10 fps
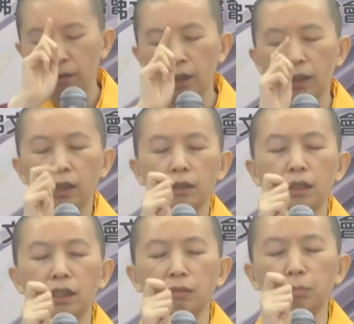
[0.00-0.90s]
你的
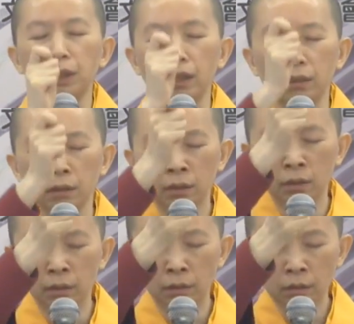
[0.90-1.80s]
净瓶
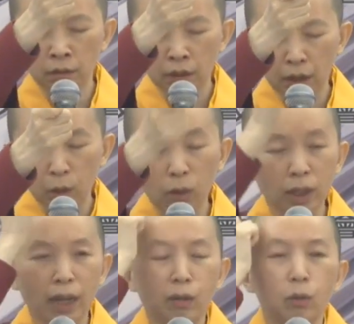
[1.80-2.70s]
给我
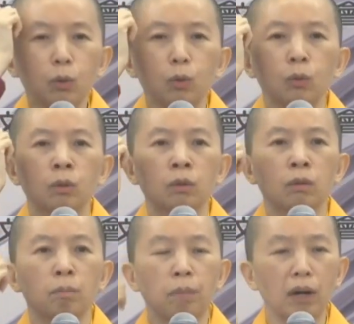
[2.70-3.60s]
甘露，
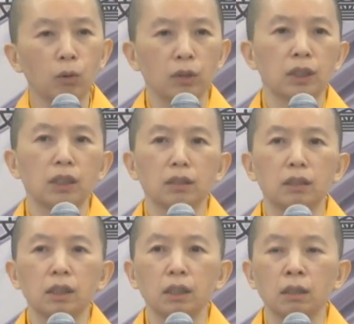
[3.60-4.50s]
帮我
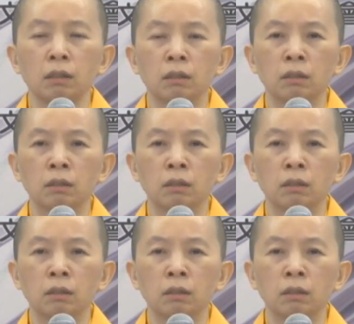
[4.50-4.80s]
清净。